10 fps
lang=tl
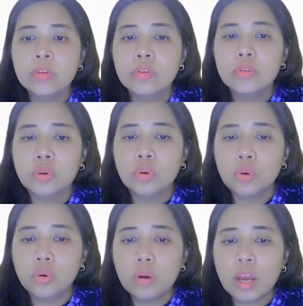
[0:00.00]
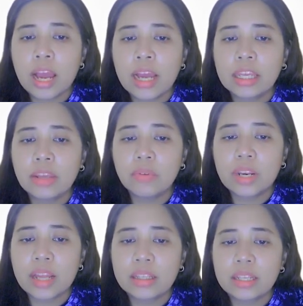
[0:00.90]
So, ang given
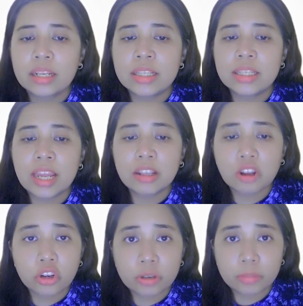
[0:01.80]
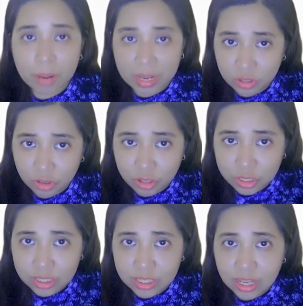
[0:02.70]
natin is 800
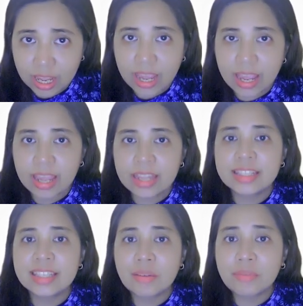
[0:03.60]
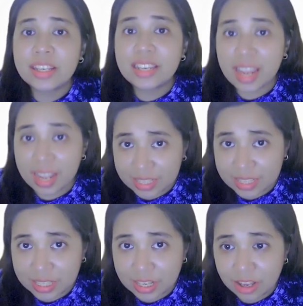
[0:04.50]
pesos in 7
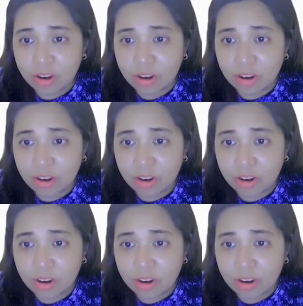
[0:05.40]
days,